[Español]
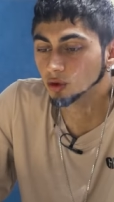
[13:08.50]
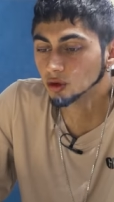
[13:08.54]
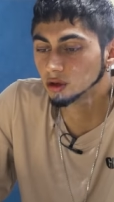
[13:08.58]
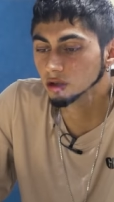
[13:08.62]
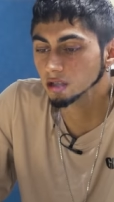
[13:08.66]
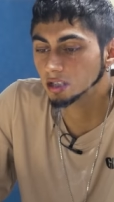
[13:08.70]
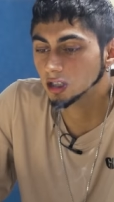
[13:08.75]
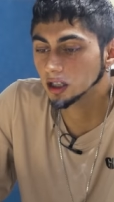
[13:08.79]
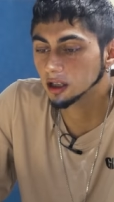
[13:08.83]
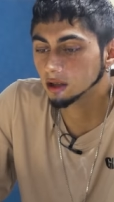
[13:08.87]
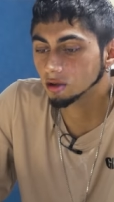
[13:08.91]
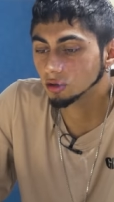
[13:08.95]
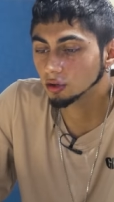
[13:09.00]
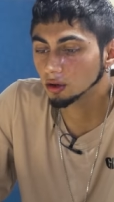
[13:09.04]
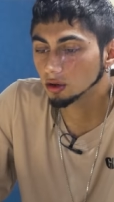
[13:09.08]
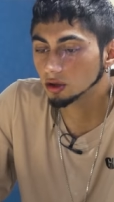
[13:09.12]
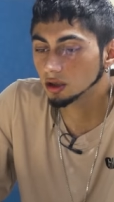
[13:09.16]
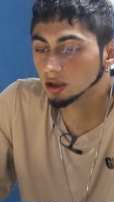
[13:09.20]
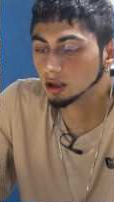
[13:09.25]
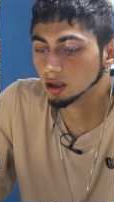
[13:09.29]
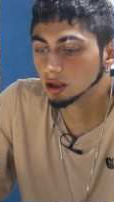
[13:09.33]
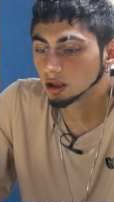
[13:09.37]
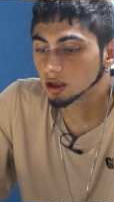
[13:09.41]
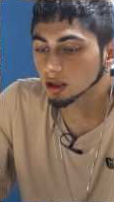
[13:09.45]
mundo en el que
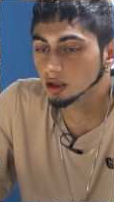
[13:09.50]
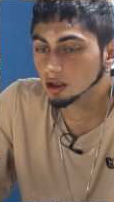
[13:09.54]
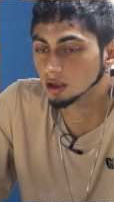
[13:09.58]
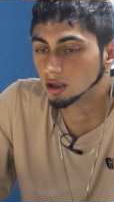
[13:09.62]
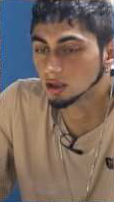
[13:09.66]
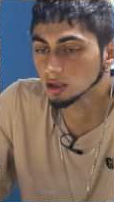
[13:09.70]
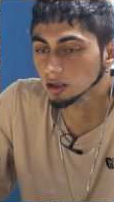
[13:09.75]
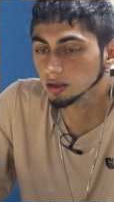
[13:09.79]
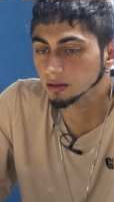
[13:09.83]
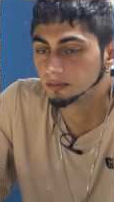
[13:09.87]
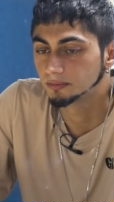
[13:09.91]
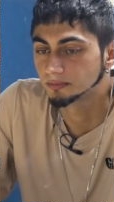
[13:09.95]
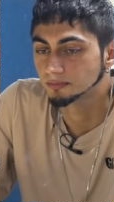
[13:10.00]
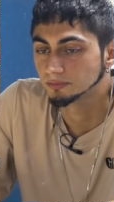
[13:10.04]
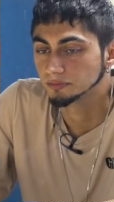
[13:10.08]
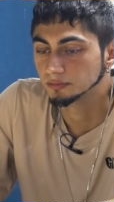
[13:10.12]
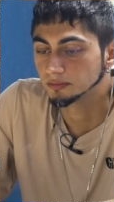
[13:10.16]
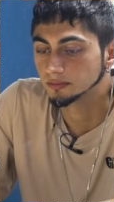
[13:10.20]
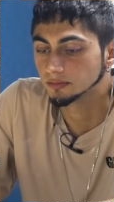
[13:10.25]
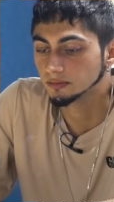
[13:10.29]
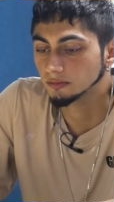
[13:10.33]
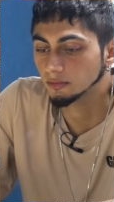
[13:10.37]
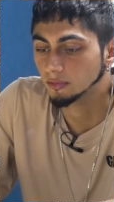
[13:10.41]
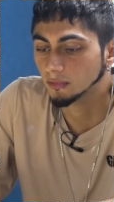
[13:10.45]
estoy,
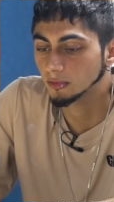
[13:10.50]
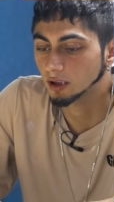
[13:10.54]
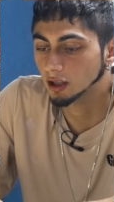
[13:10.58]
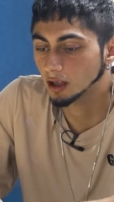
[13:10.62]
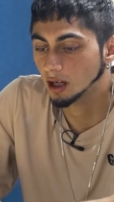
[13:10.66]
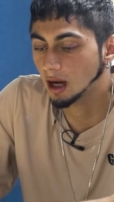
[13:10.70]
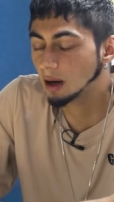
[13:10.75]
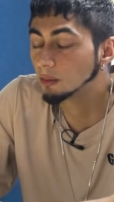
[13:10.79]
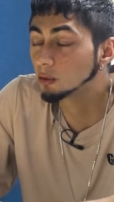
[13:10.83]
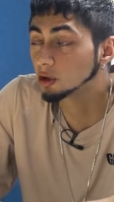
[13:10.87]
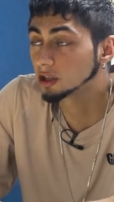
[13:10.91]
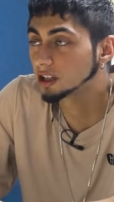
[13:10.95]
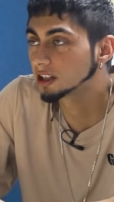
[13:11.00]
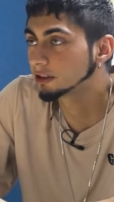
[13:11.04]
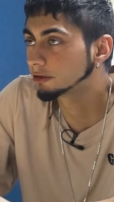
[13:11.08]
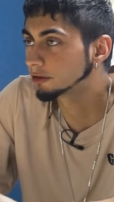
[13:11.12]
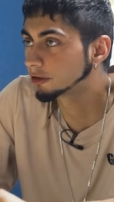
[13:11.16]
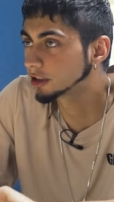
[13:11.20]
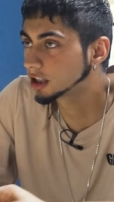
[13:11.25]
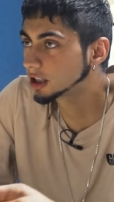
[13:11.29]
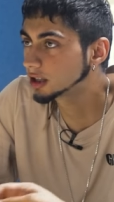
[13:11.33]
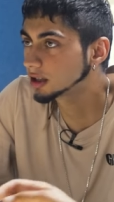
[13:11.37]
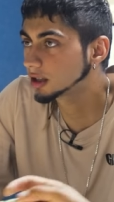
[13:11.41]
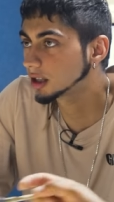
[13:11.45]
digamos, del
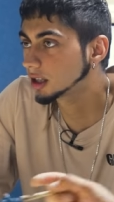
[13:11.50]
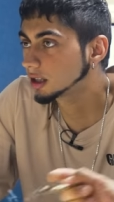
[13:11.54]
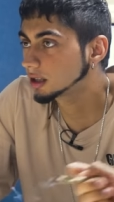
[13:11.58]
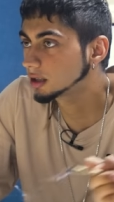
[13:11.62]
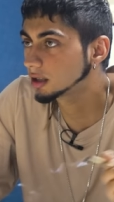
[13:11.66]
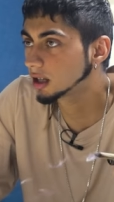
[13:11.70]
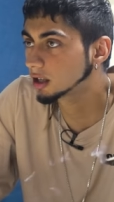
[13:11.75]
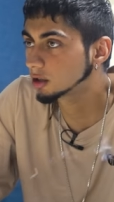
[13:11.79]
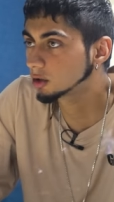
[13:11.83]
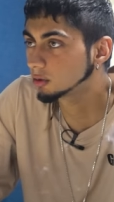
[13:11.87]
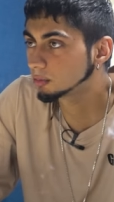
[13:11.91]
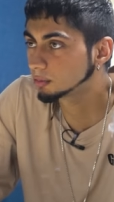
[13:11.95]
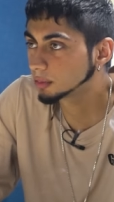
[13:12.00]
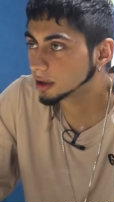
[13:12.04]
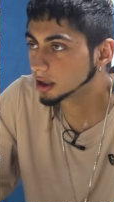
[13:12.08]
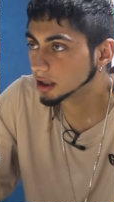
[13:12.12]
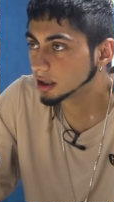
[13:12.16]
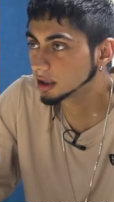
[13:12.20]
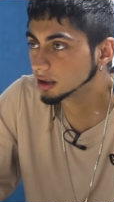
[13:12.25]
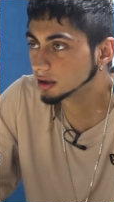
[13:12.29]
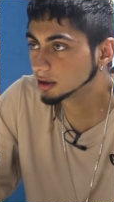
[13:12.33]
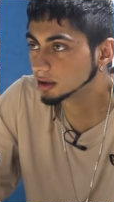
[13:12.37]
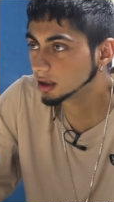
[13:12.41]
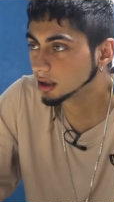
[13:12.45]
freestyle, las
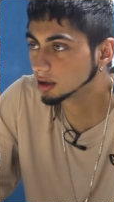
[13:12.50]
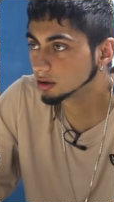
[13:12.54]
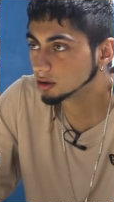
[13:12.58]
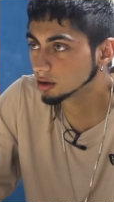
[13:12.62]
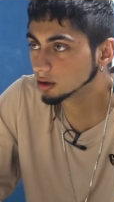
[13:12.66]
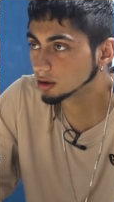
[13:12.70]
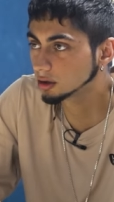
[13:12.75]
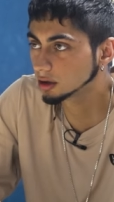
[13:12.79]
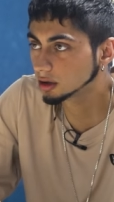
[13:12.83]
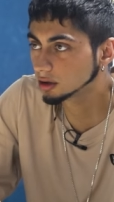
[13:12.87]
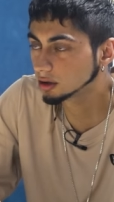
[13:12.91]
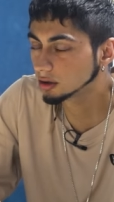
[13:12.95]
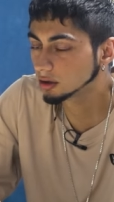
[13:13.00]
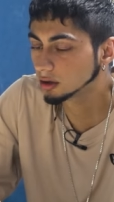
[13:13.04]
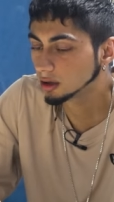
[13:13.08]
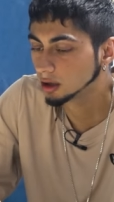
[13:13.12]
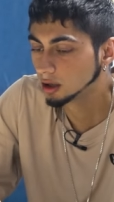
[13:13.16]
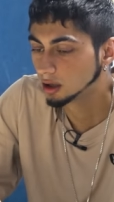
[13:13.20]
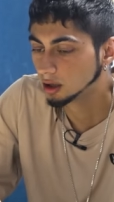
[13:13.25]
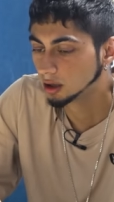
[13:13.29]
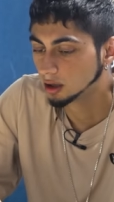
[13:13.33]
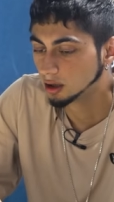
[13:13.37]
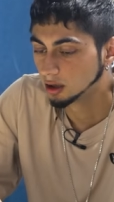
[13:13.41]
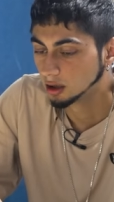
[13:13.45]
competencias y todo eso,
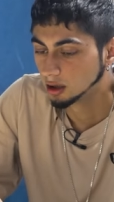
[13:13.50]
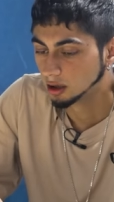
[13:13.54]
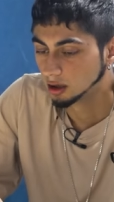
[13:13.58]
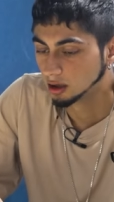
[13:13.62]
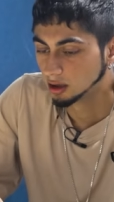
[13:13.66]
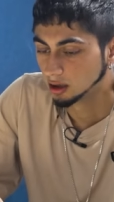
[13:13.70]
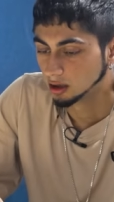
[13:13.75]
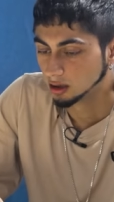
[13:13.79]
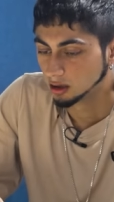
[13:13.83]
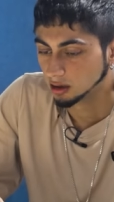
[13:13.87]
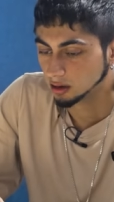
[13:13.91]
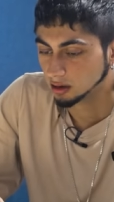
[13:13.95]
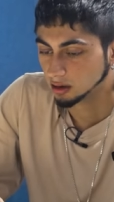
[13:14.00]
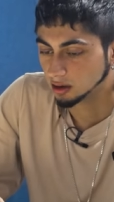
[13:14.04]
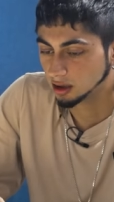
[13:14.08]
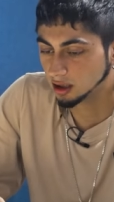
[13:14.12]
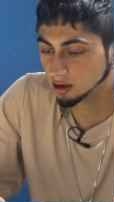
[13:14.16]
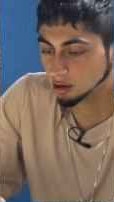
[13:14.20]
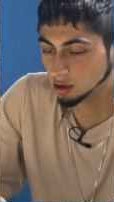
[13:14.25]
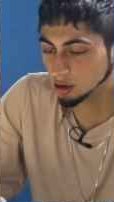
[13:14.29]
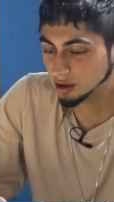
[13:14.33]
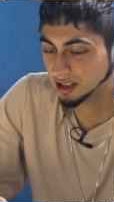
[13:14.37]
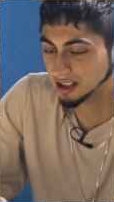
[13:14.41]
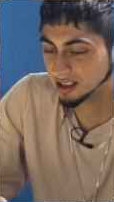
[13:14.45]

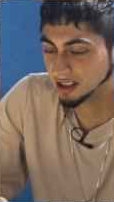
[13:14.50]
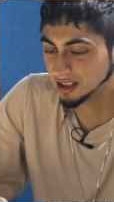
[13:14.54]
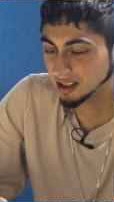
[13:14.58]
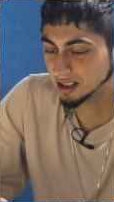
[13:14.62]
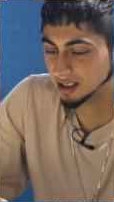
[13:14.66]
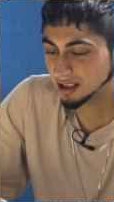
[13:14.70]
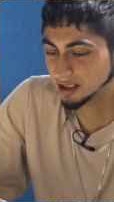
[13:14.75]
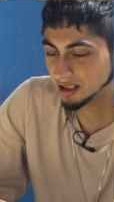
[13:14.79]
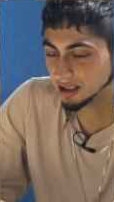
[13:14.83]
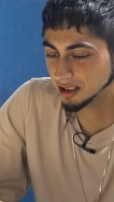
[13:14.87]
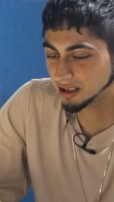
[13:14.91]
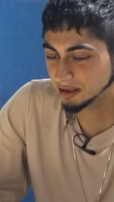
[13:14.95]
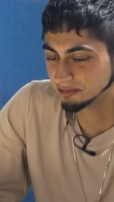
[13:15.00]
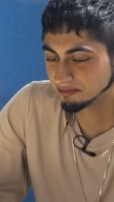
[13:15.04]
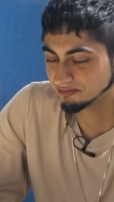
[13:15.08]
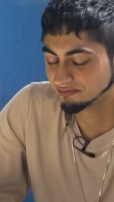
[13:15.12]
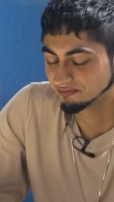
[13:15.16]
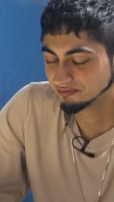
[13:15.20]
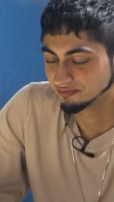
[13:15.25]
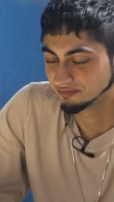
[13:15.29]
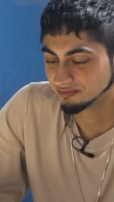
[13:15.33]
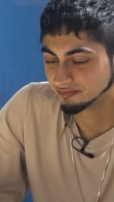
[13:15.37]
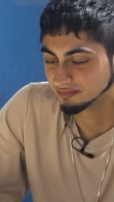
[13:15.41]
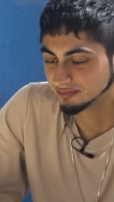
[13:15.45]
siento que
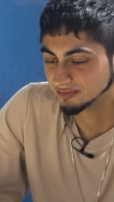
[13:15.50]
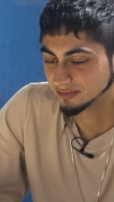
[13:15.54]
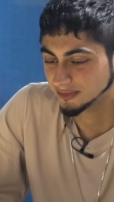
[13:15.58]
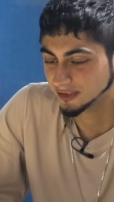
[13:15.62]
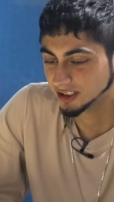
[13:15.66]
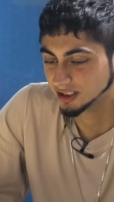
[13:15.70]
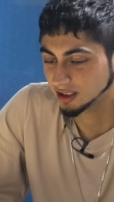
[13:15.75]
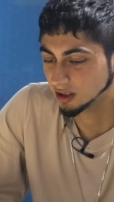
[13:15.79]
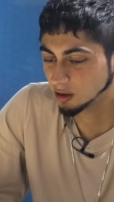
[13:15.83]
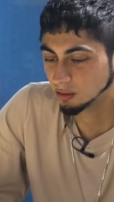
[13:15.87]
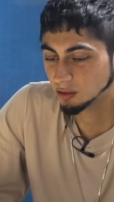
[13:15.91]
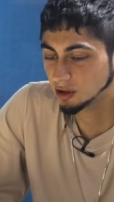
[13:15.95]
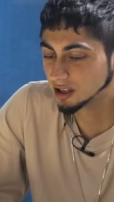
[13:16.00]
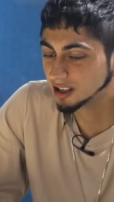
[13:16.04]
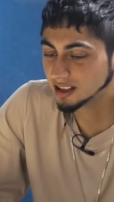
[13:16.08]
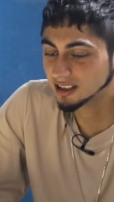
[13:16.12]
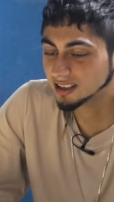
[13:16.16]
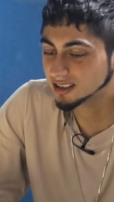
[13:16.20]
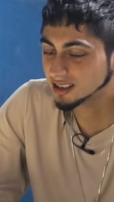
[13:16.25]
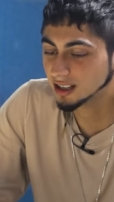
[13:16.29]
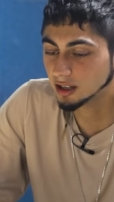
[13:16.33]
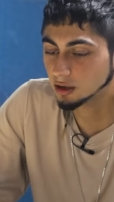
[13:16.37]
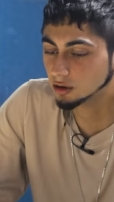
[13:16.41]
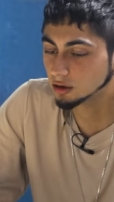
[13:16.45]
como que he
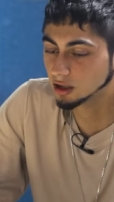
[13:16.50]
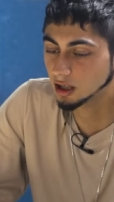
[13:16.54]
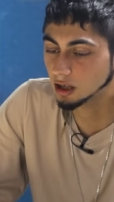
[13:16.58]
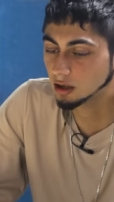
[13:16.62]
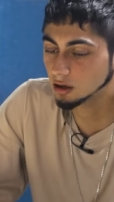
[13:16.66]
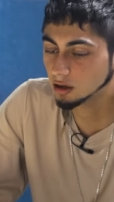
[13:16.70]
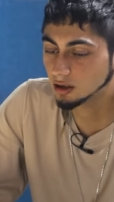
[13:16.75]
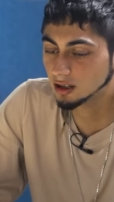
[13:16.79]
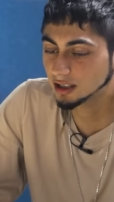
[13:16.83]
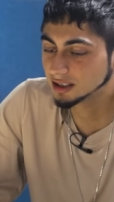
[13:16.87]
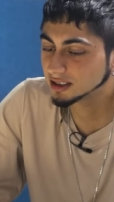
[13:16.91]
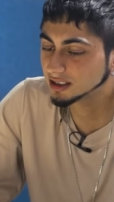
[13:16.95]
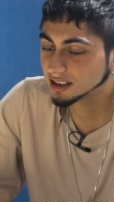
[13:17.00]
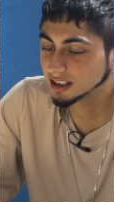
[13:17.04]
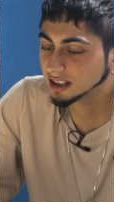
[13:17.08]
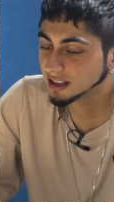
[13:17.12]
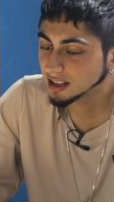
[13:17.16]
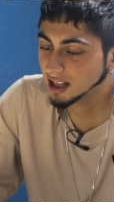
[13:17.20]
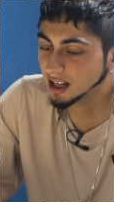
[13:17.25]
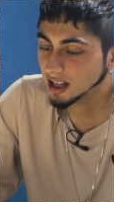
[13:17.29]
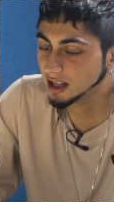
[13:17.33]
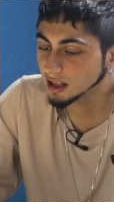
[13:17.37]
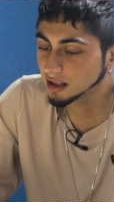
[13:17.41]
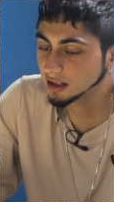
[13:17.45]
desarrollado
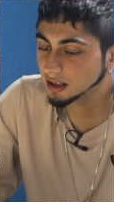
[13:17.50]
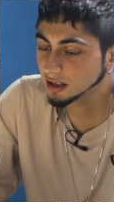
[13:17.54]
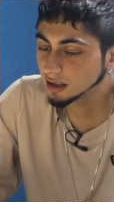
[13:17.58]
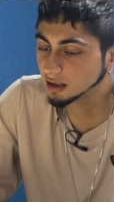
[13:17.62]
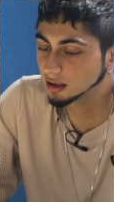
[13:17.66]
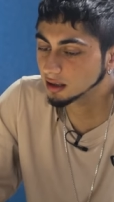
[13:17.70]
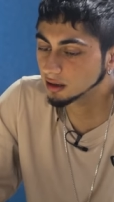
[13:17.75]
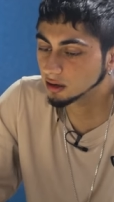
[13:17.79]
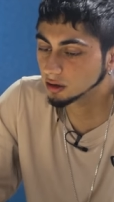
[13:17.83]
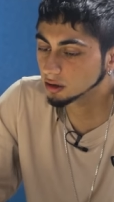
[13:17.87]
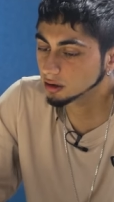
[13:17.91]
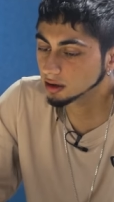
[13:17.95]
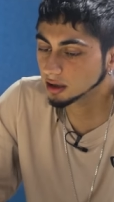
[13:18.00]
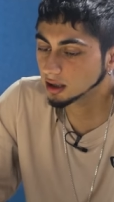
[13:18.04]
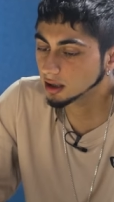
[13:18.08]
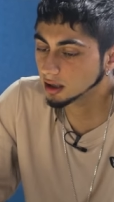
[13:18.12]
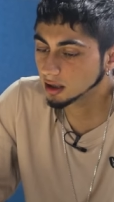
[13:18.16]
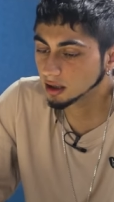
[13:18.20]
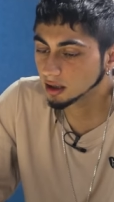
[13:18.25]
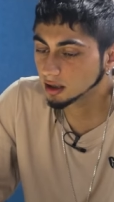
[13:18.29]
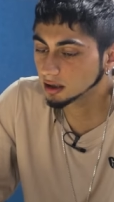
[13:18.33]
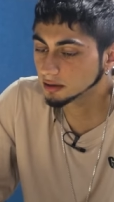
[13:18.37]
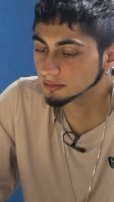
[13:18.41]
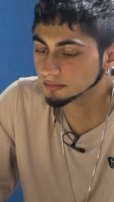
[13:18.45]
ansiedades y
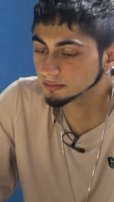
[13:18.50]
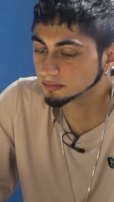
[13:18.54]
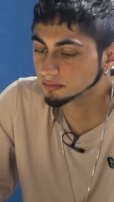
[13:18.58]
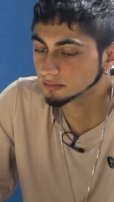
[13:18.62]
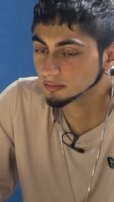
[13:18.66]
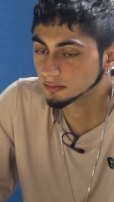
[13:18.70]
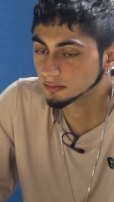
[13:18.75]
cosas